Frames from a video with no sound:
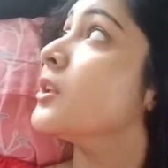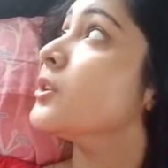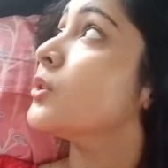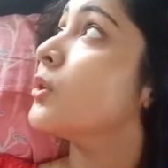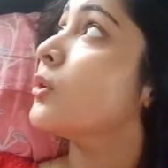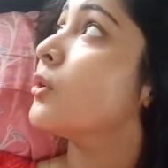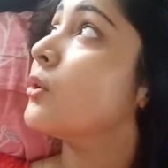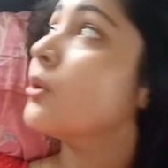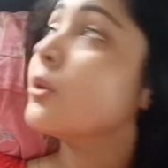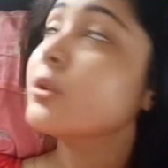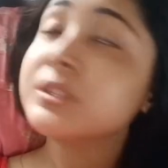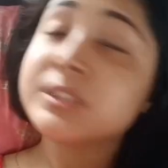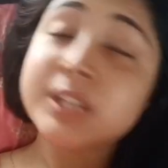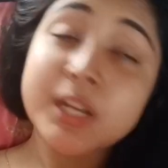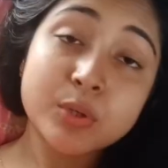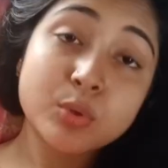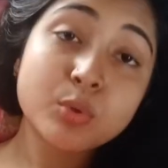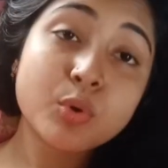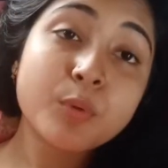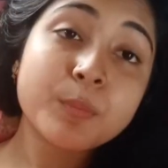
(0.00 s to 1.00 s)
তো
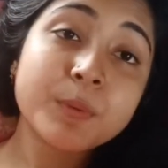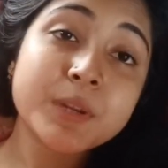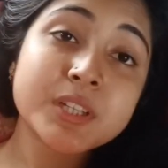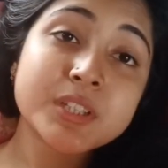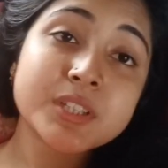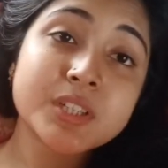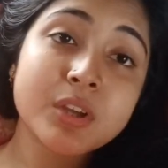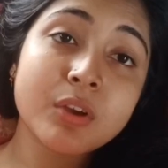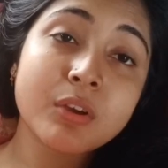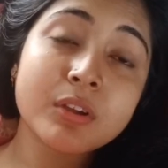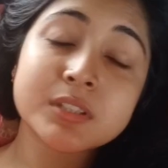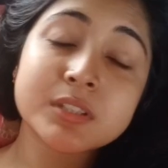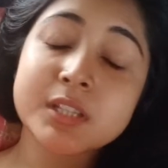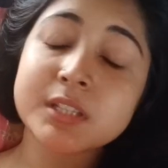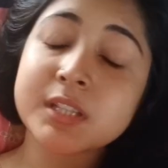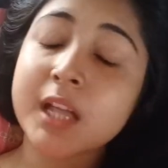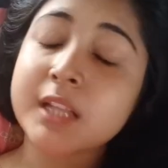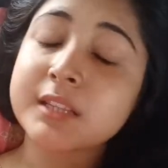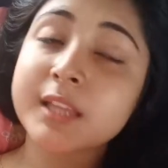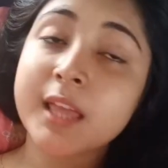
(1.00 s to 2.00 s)
যেটুকু বৃষ্টি হয়েছে
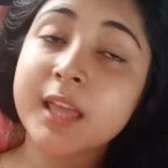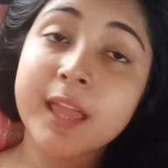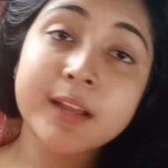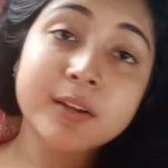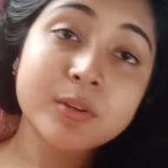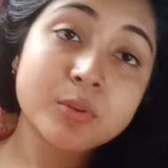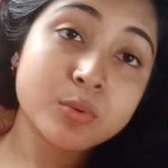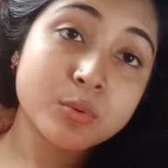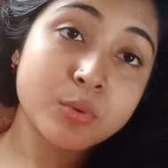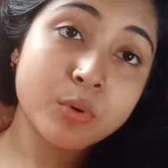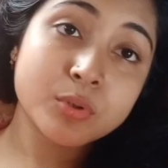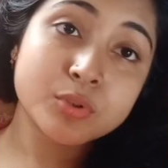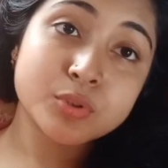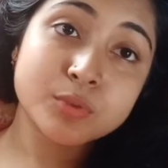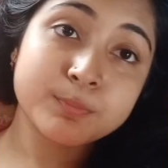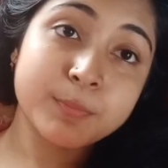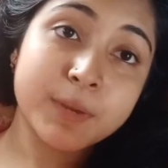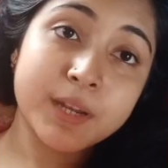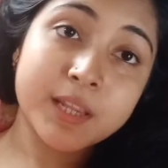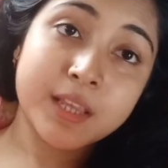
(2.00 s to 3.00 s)
তাতে একটুও
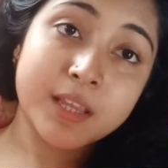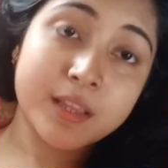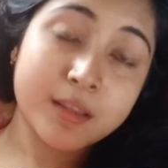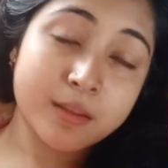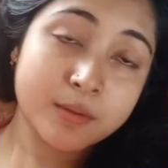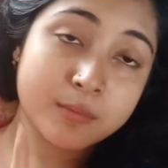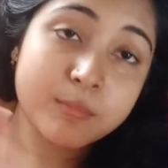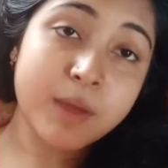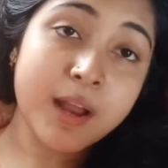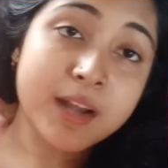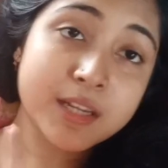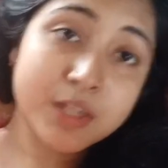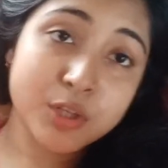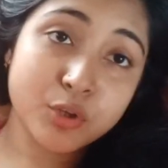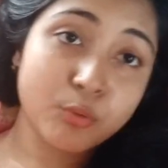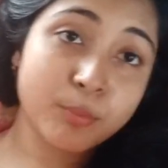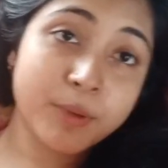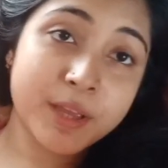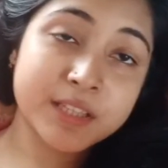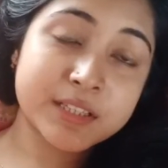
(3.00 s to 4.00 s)
মানে
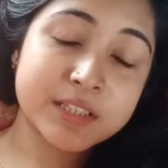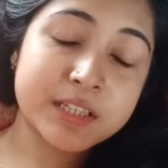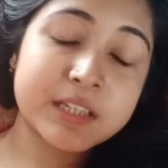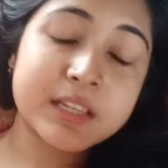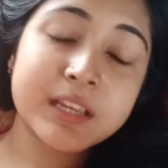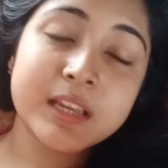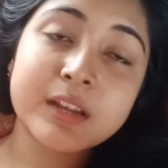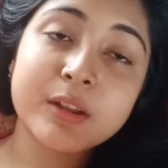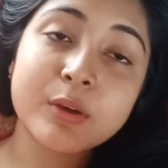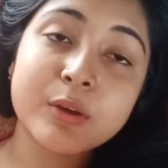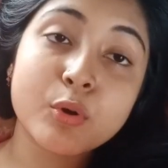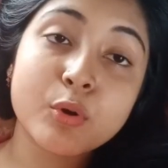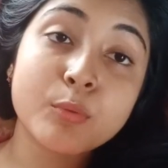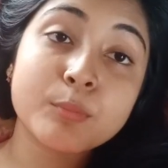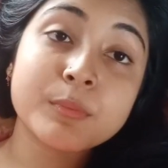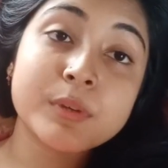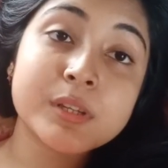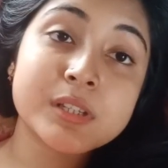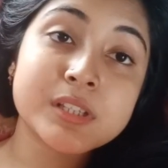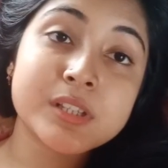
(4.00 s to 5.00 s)
মাটিও ভেজে নিয়ে এরকম
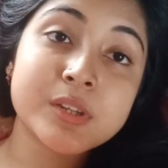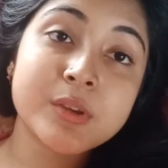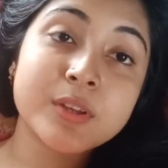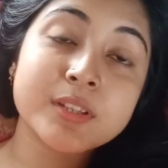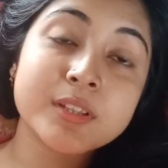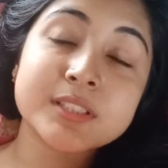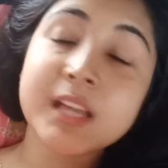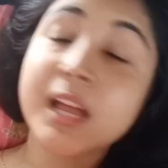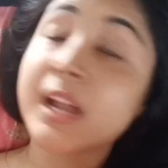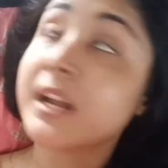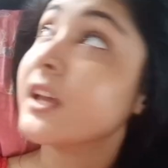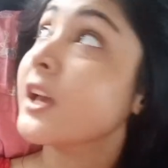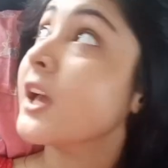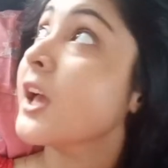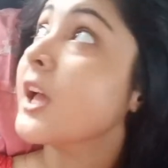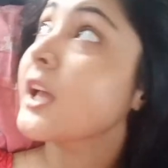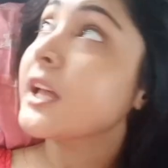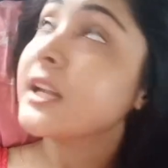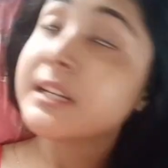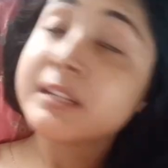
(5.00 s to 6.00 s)
বৃষ্টি হয়েছে আর
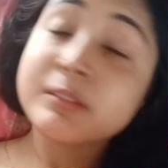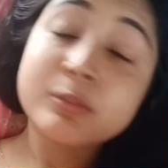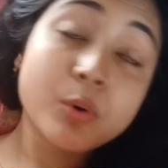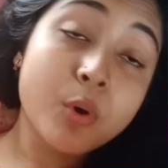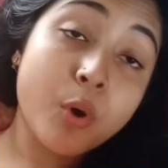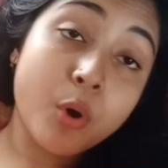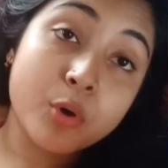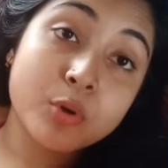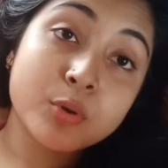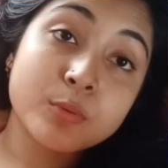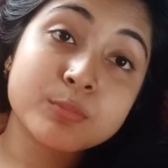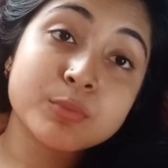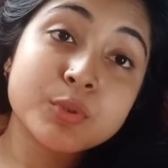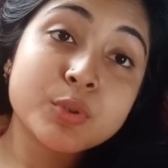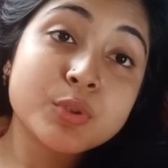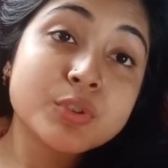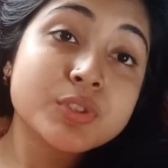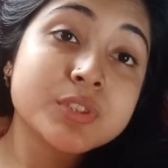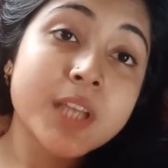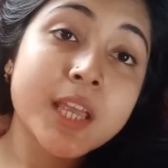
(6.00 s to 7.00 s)
গরম
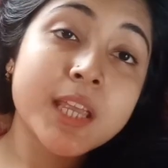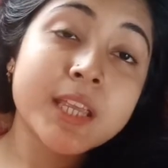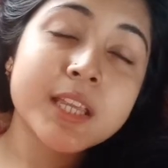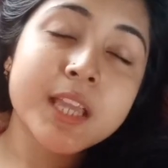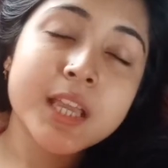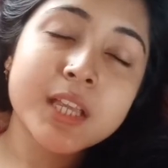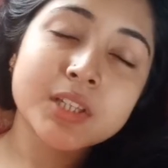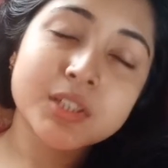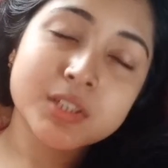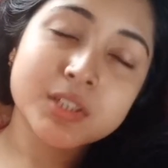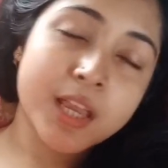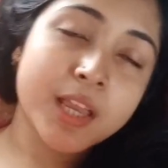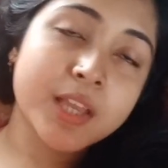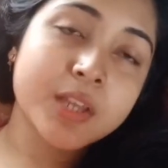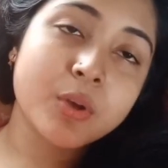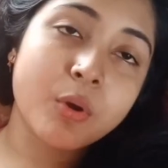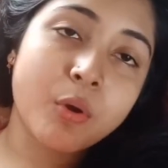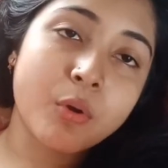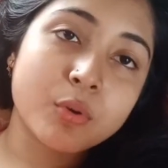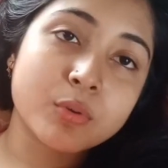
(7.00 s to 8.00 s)
তো যেইকে সেই
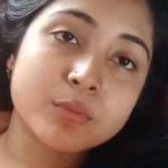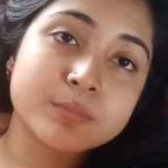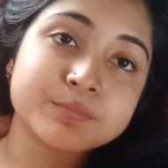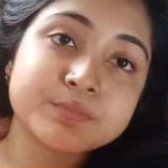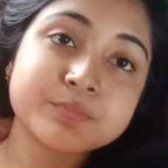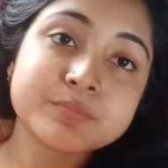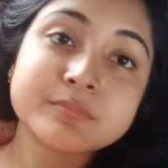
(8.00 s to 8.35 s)
গরম